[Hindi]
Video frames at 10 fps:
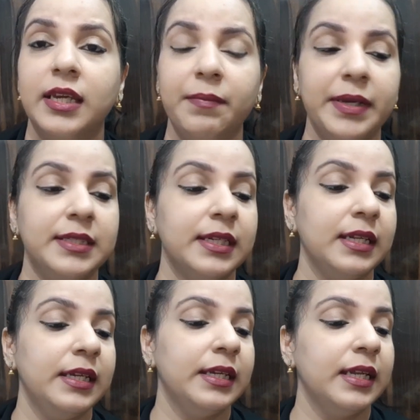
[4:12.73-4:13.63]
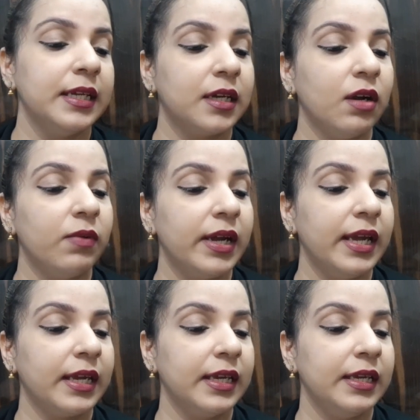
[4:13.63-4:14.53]
ये बेसिकली ये लिखा हुआ
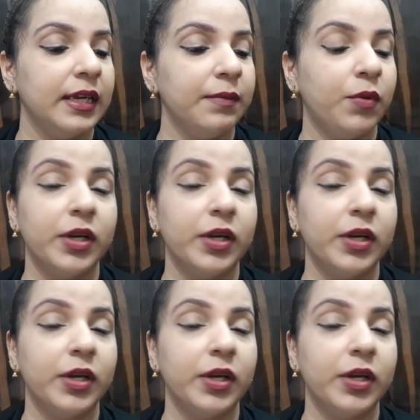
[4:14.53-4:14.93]
है कि ये